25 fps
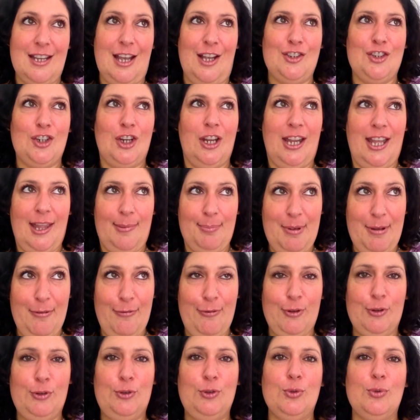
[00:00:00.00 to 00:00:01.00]
Quand je regarde mes
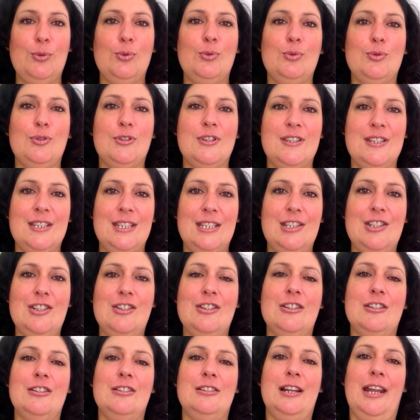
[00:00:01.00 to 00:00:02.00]
photos aussi
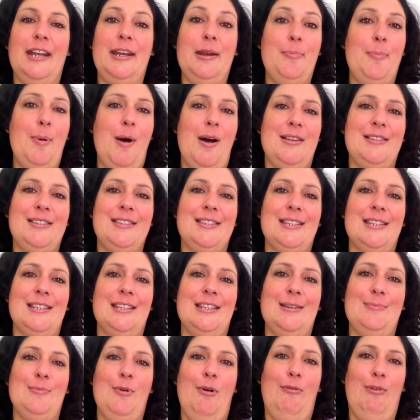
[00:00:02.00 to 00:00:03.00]
de l'année
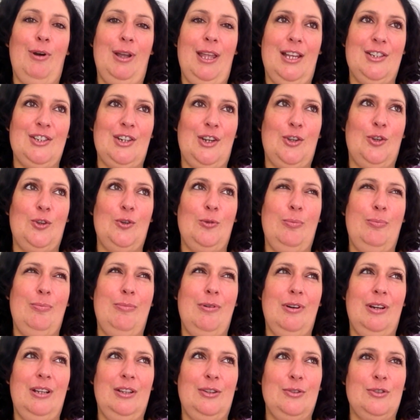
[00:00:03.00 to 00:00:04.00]
passée, mon voyage à
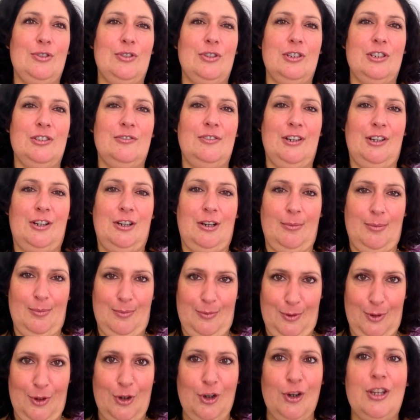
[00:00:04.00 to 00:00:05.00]
Cuba et tout ça, je fais comme,
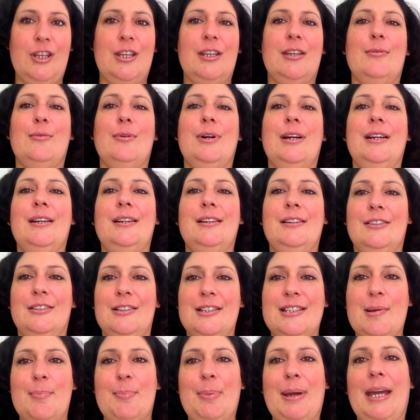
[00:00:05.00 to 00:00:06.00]
ok, ouais,
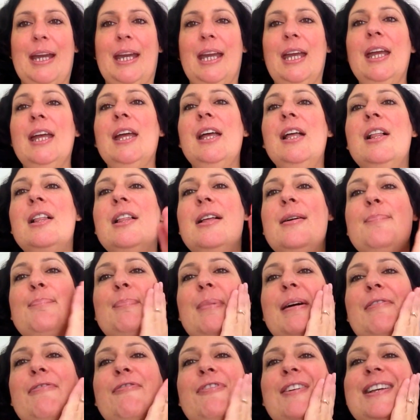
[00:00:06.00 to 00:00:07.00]
là, ça paraît.
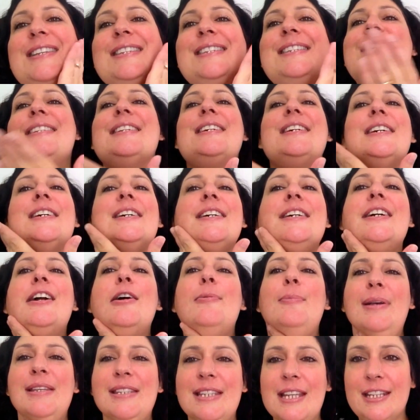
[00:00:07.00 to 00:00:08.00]
Ma face
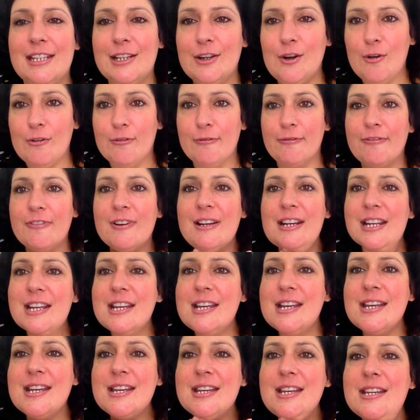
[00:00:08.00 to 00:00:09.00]
commence à
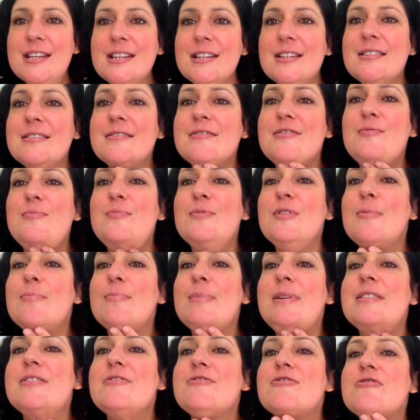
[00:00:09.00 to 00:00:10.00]
dégonfler, double
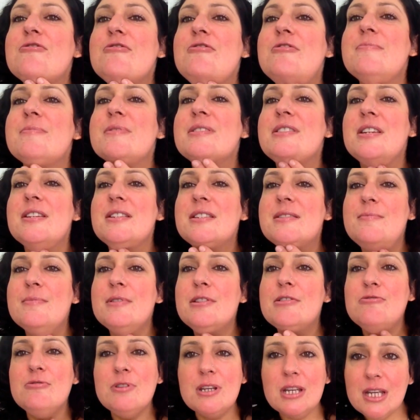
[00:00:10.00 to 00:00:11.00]
menton commence à
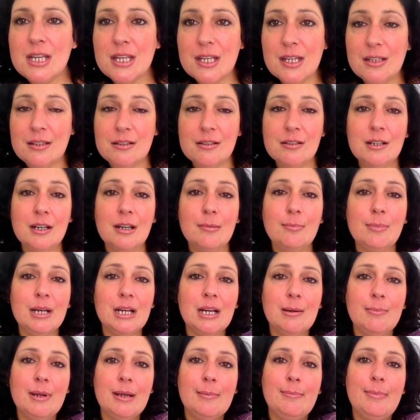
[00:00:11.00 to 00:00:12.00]
diminuer, donc
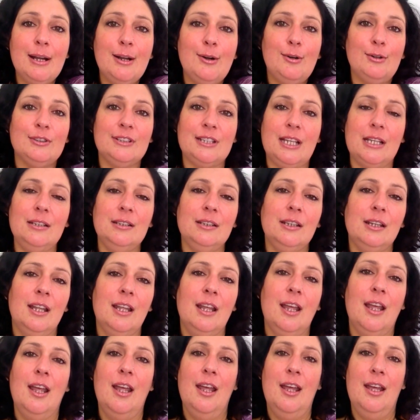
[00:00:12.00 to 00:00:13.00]
mon homme est bien contente.
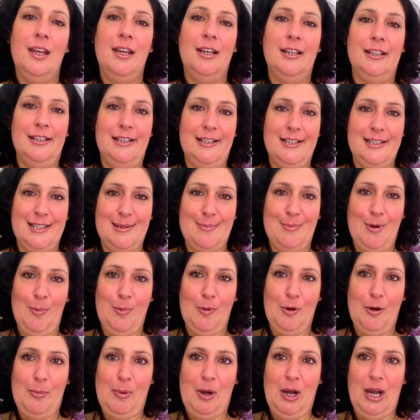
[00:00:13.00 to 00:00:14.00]
c'est bon
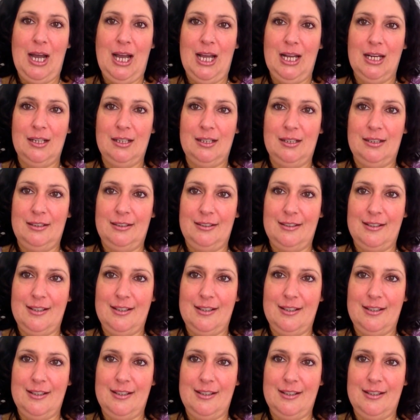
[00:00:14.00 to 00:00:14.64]
pour le moral.